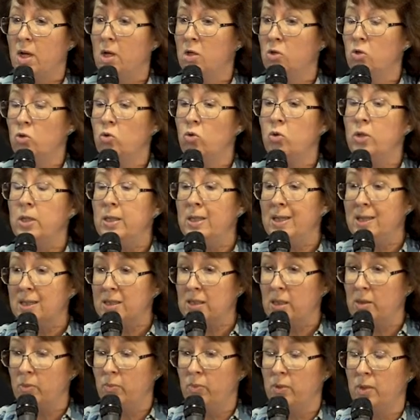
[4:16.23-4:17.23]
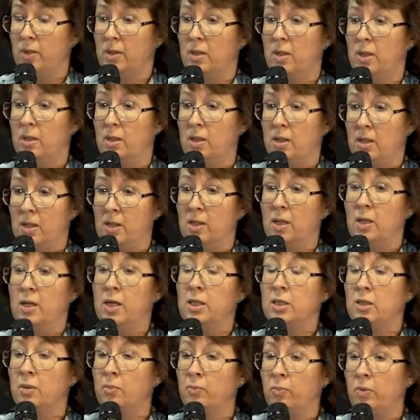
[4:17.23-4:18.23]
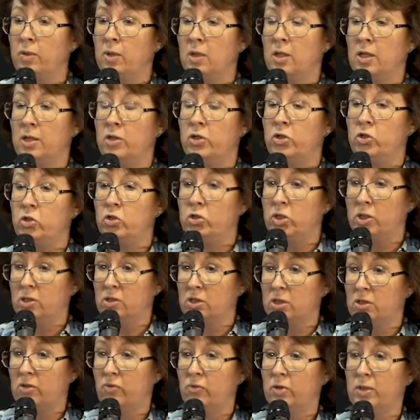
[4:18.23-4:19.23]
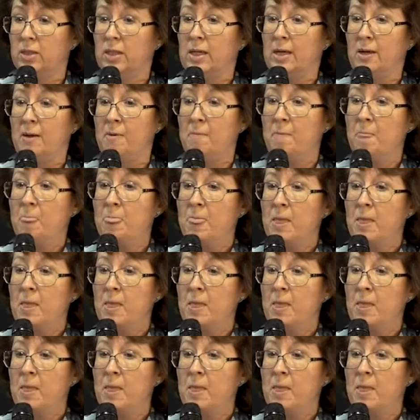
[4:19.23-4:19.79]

но если бы э, это было единственное,